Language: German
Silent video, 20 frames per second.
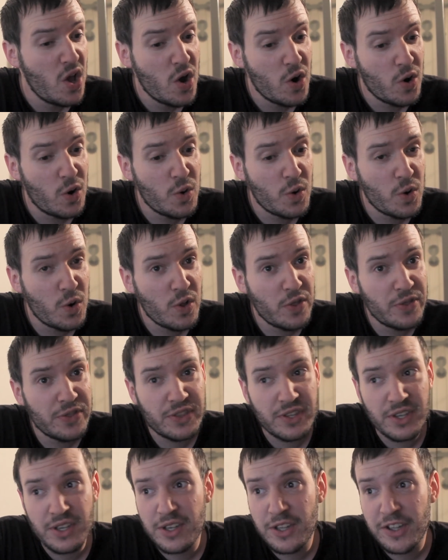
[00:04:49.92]
Und
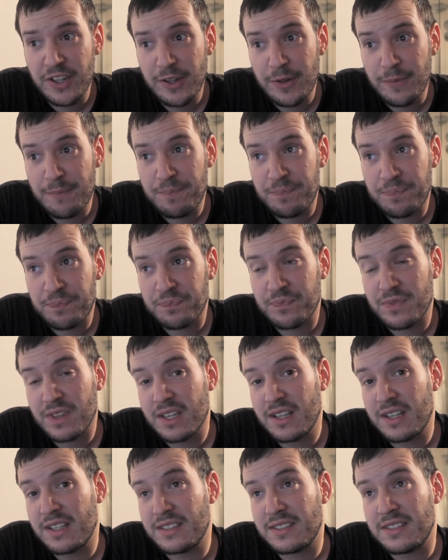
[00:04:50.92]
ähm,
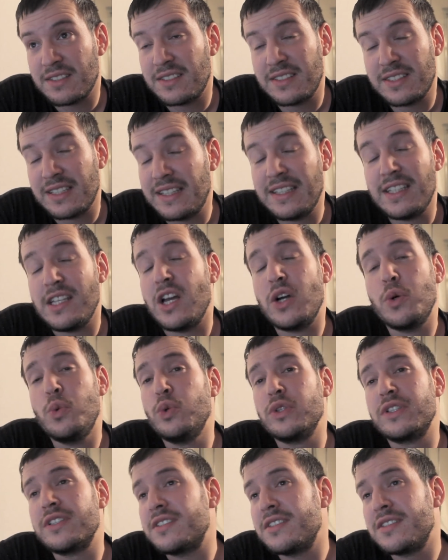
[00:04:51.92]
es ist, ja
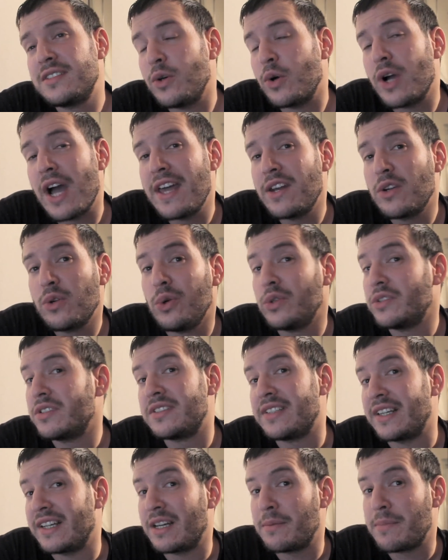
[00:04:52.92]
gut, es ist auch keine große
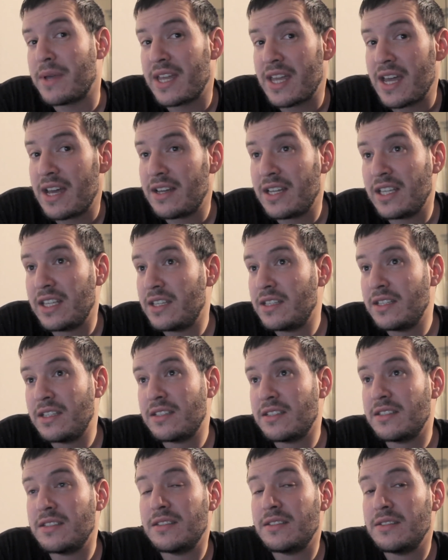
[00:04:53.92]
Sache mehr, ja.
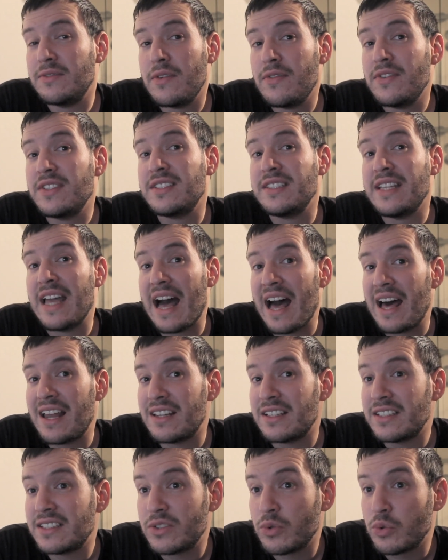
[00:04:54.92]
Es ist, wir wissen ja
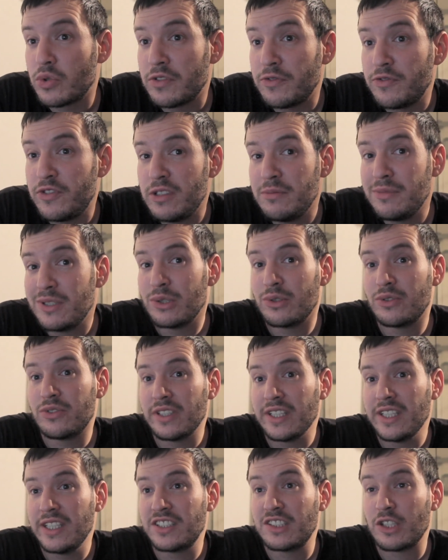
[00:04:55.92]
alle, so die
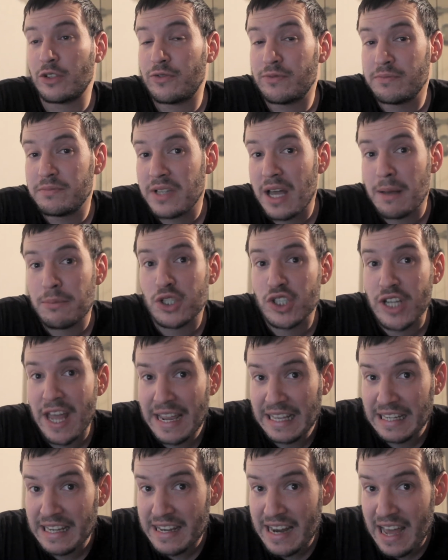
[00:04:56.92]
Filmindustrie ist auf dem
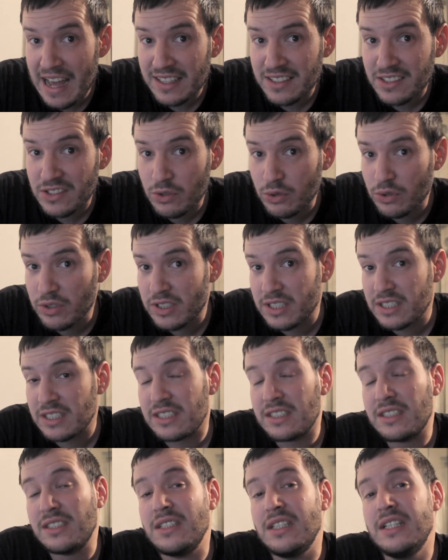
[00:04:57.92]
absteigenden Ast und
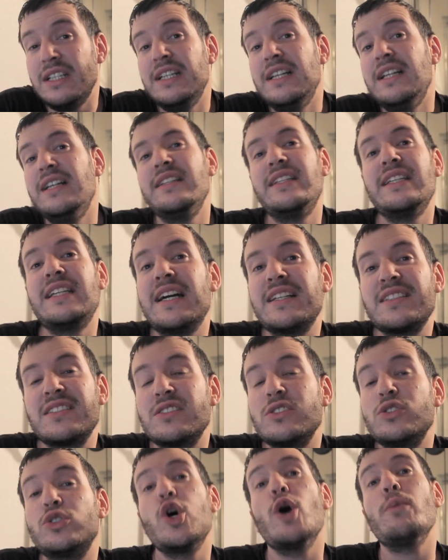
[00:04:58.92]
äh, die
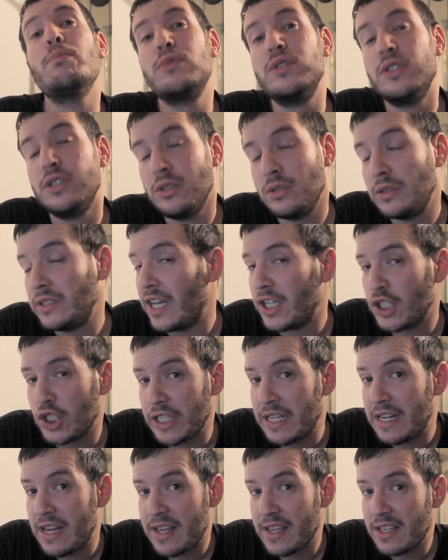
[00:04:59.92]
ganzen Top-
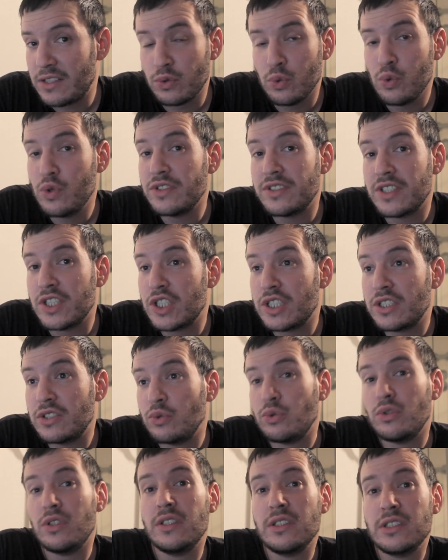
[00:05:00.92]
Darsteller ja, suchen sich
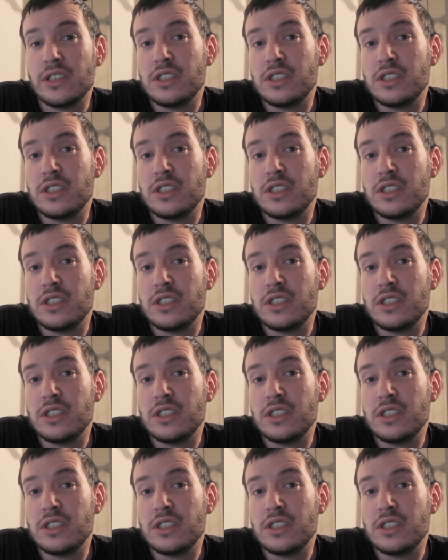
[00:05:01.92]
so ein